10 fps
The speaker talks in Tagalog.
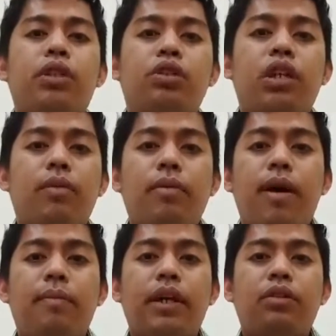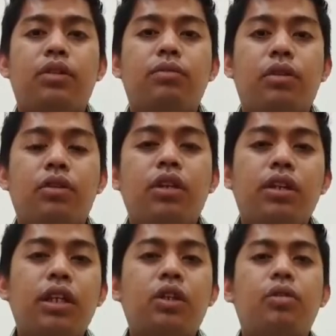video na mapapanood mo.
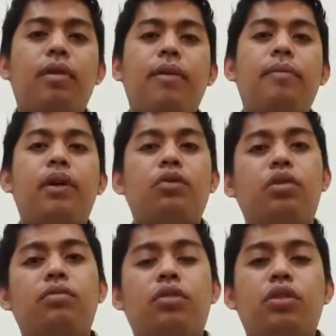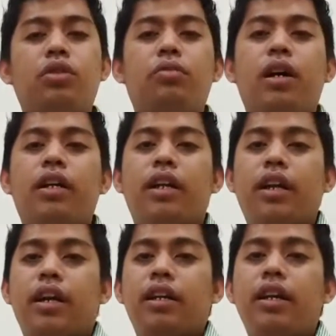Dito mapapanood mo yung mga
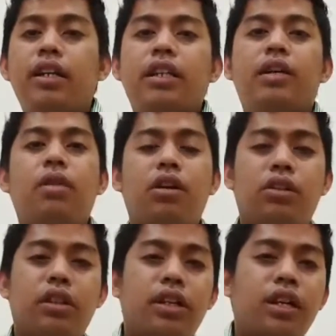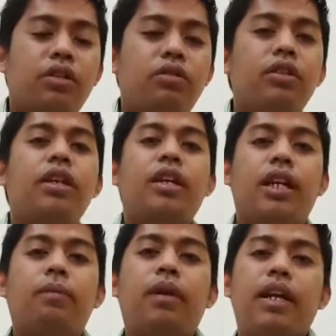nararanasan ng mga ordinaryong
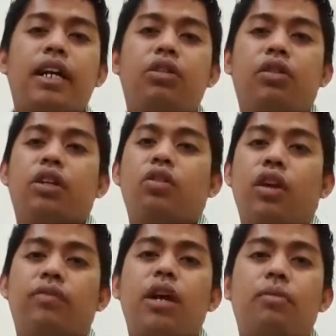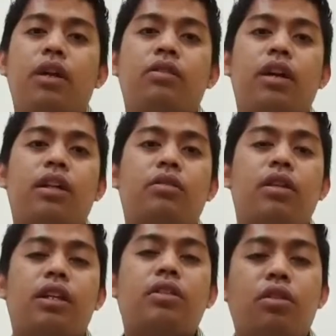empleyado at OFW na
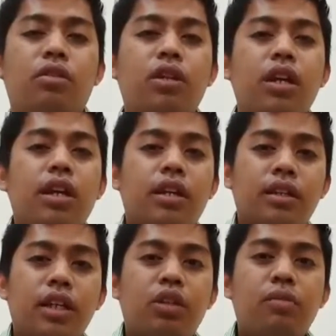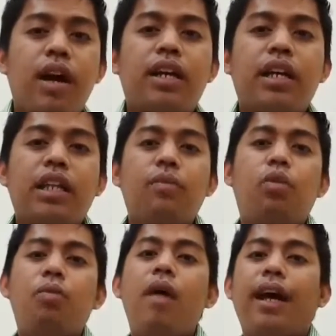katulad ko. Dito
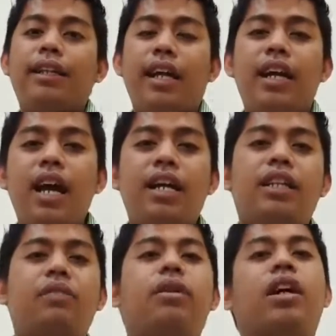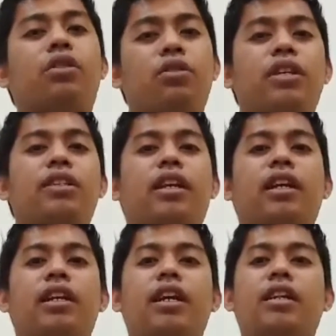makikita mo kung bakit kailangan natin magkaroon ng
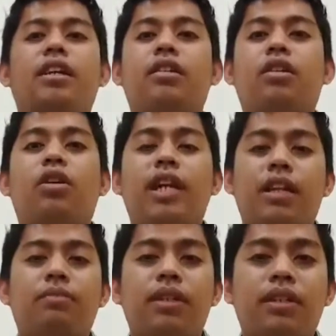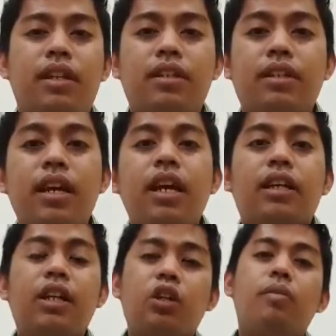sarili nating online business.
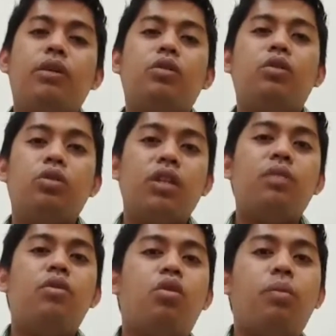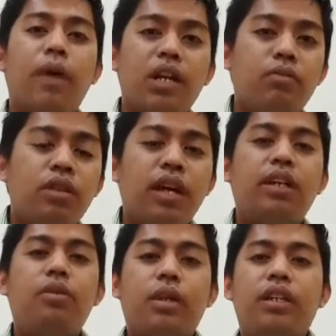Dito matututunan mo kung paano mo
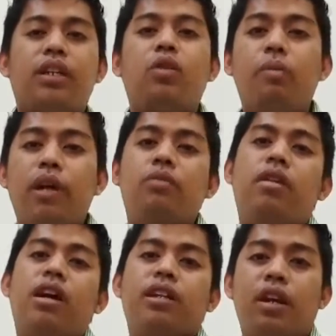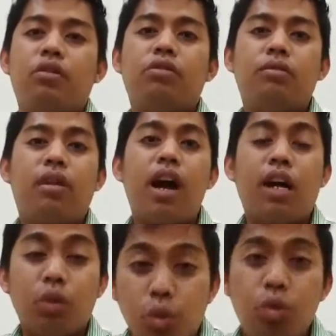gagawin at kung paano makakatulong,
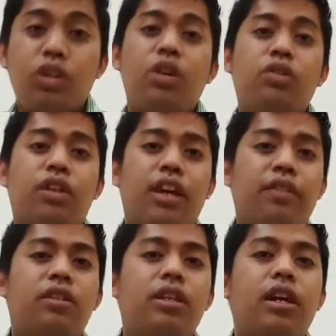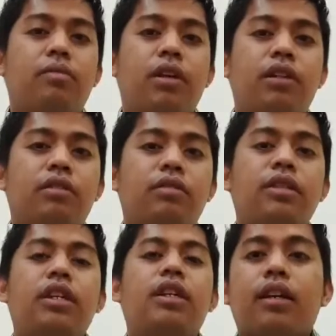makakatulong sa iyo si
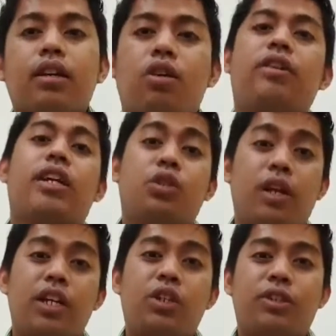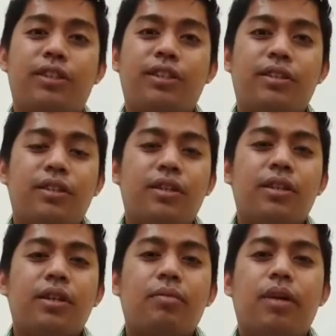FTW. Congratulations!
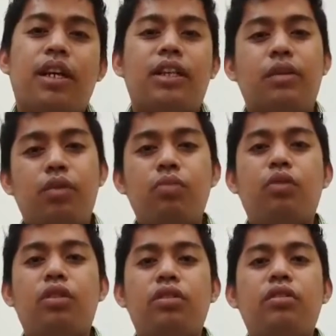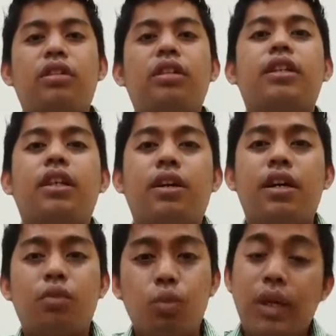Pagkat na-prove ko
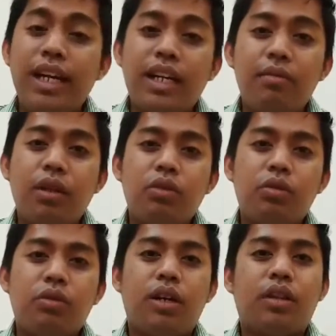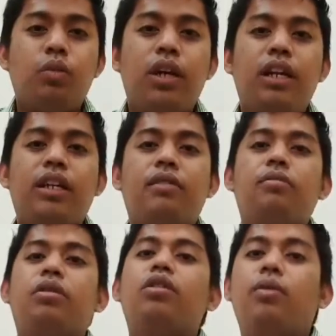na willing kang matuto at
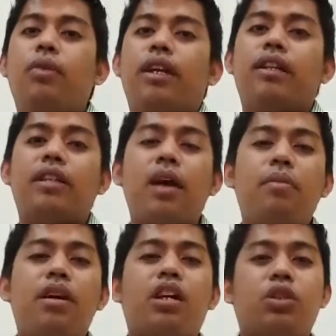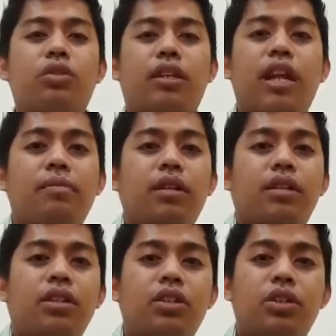willing kang gumawa ng tamang aksyon at
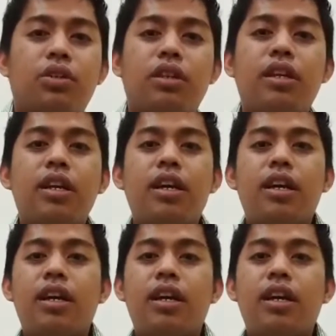tamang desisyon,